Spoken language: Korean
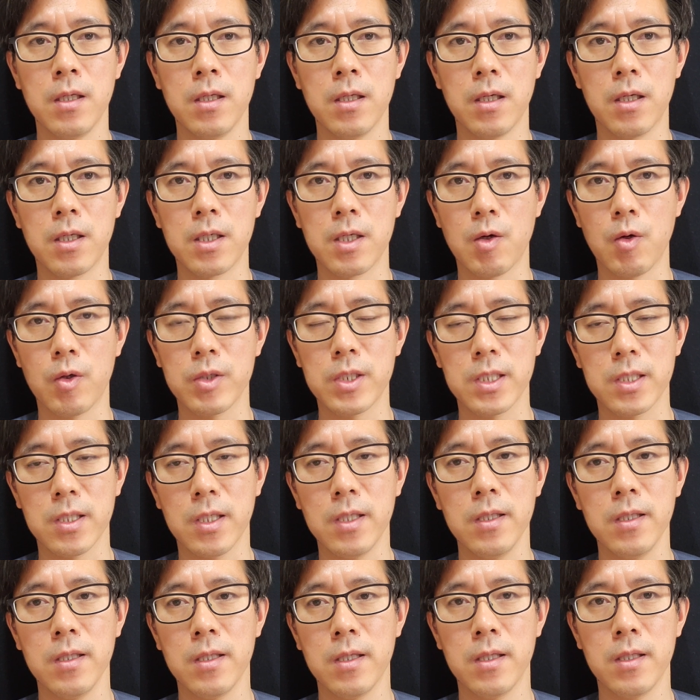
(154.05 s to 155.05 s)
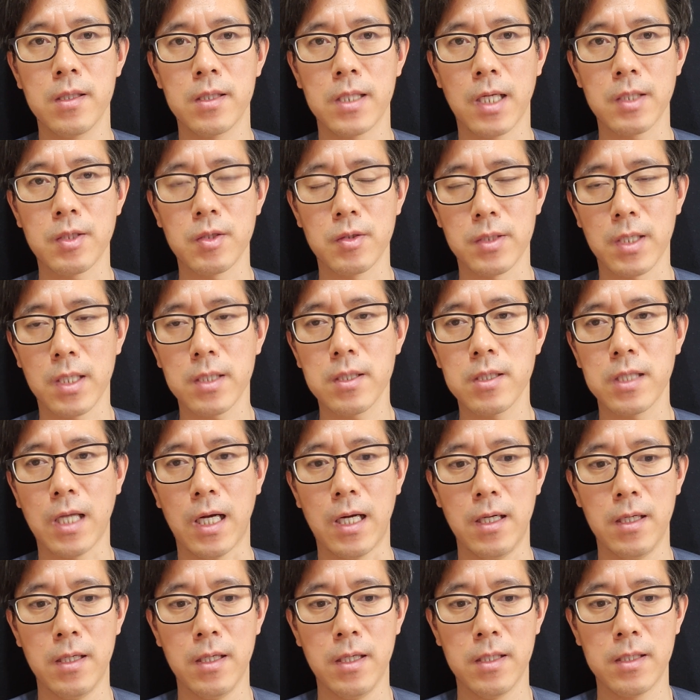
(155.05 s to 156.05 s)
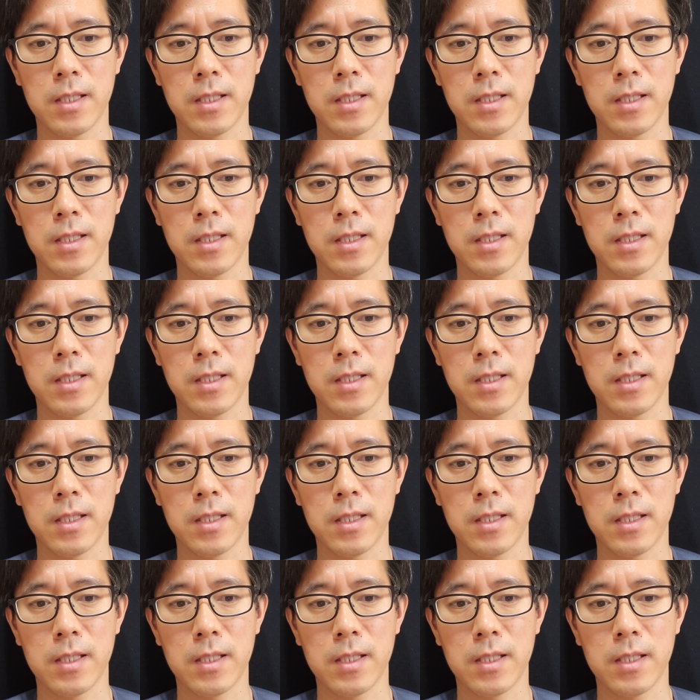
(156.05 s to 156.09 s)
어느 곳이든 다 전쟁터다.